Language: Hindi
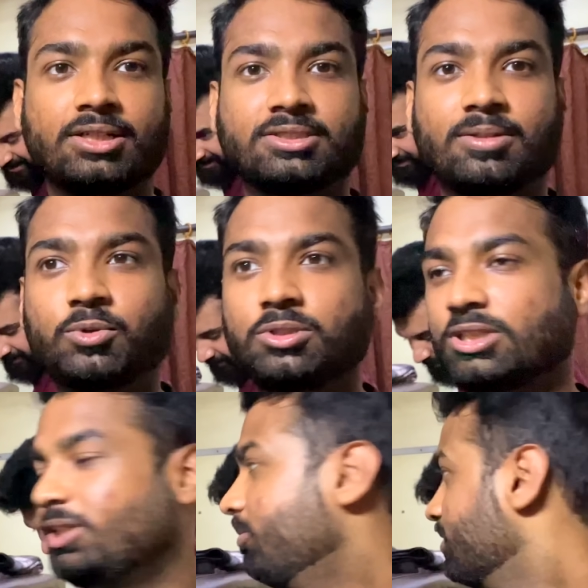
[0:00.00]
सब कुछ
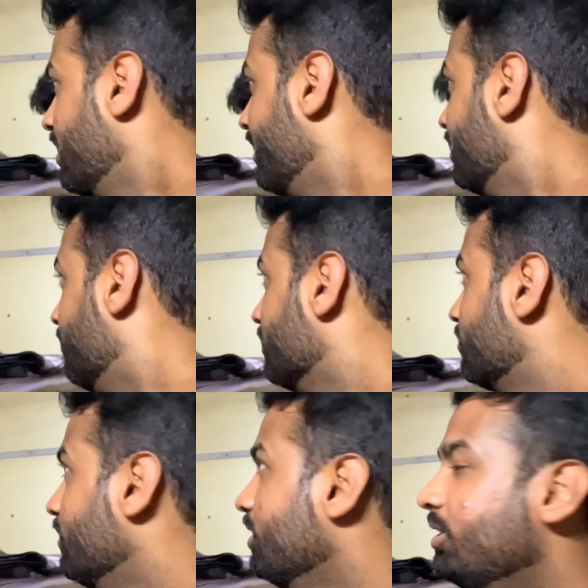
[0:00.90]
अच्छा बस लाइट समय
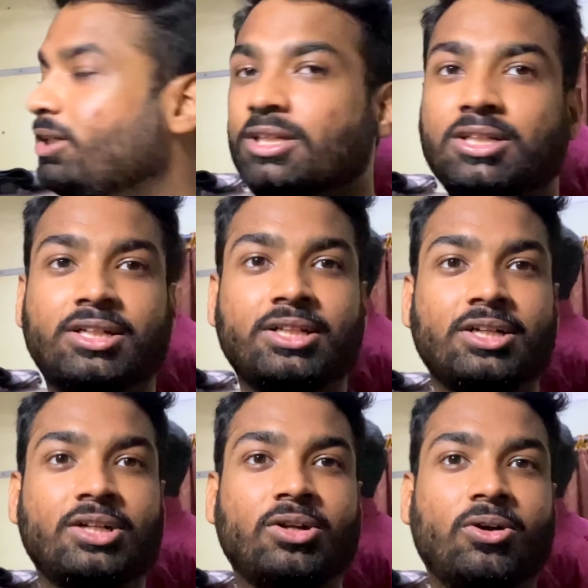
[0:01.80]
थोड़ी
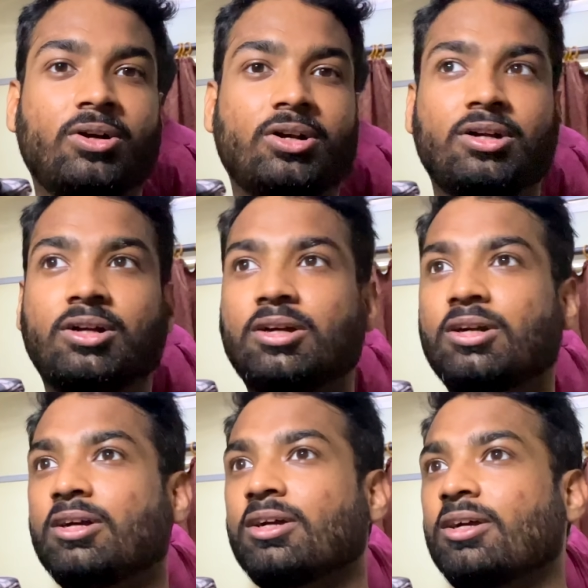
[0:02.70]
वही मिलेगा थोड़ा
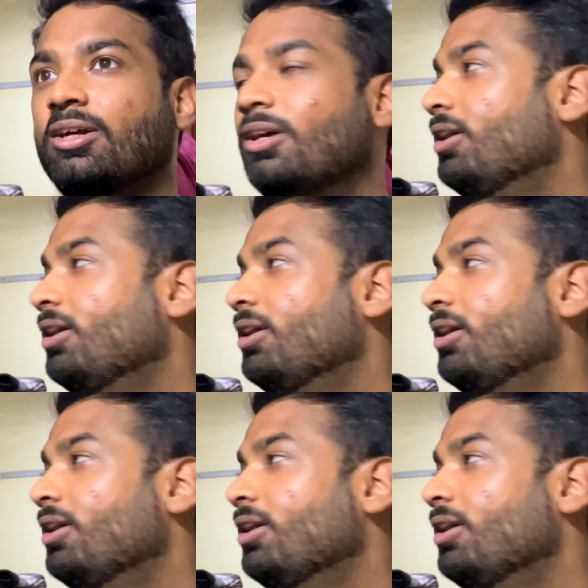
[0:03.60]
अंधेरा अंधेरा